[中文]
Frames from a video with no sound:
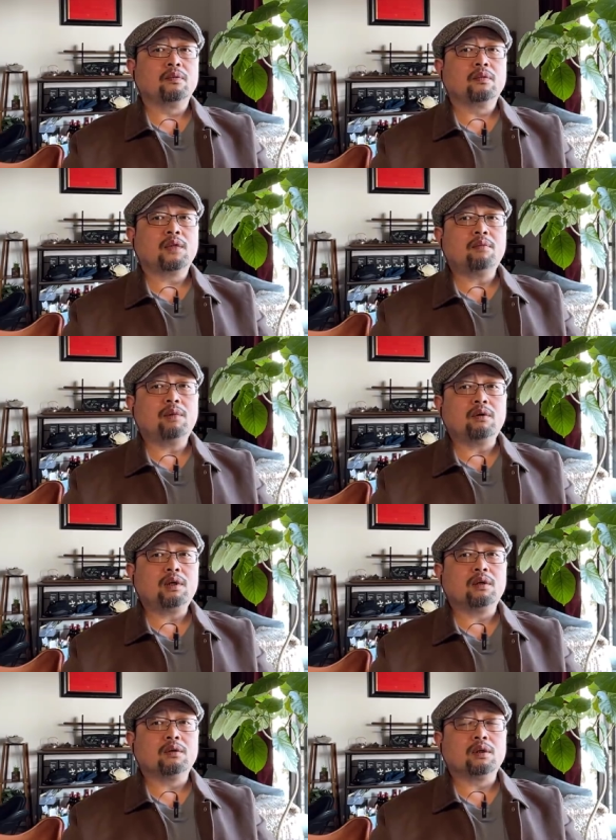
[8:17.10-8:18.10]
担保
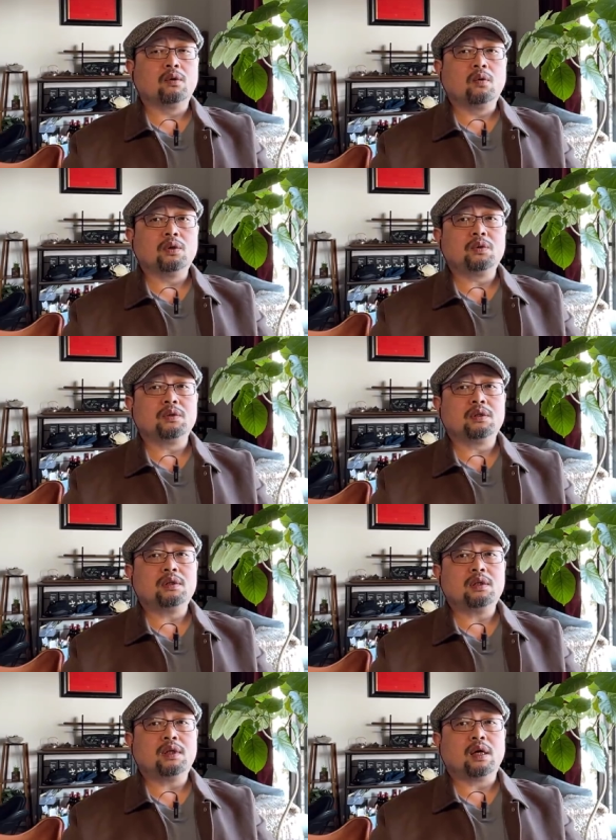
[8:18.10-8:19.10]
以后呢获取资
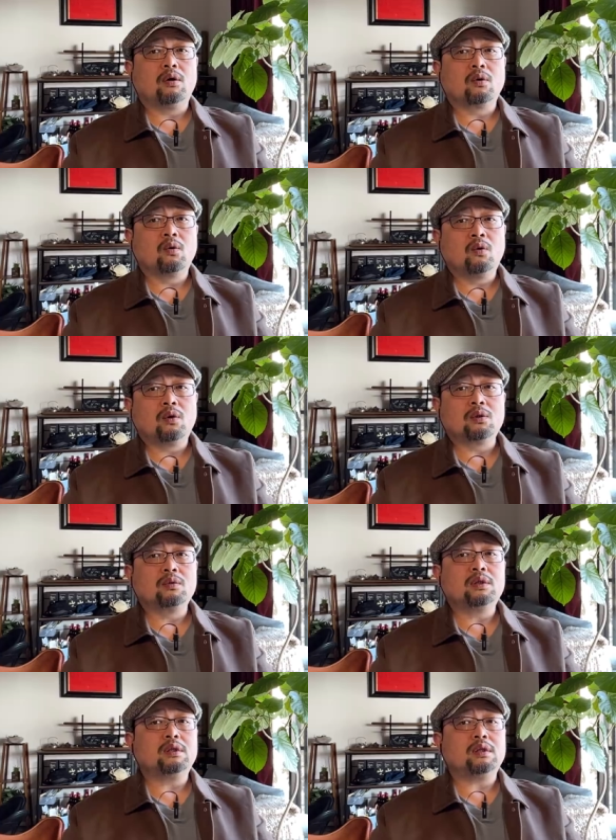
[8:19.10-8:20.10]
金，然后扩充
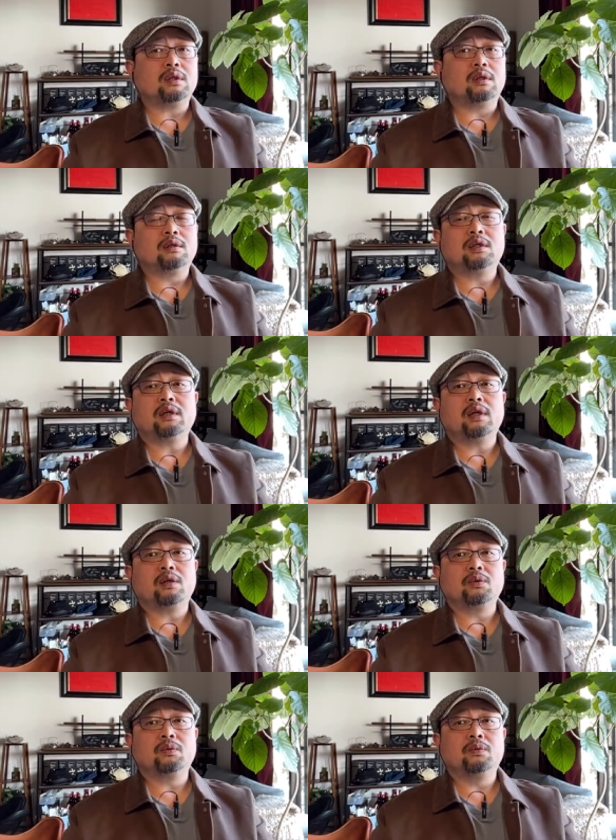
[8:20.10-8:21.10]
自己的商业
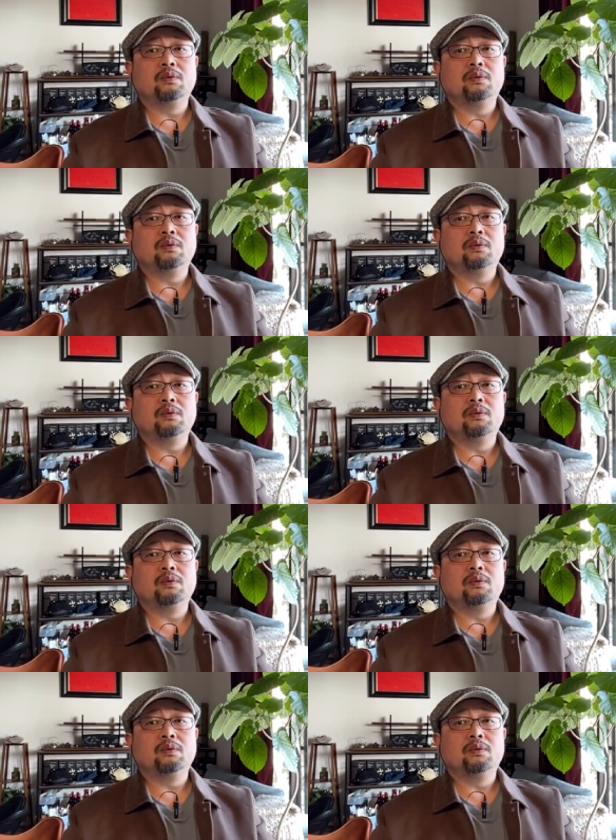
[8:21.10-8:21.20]
领土。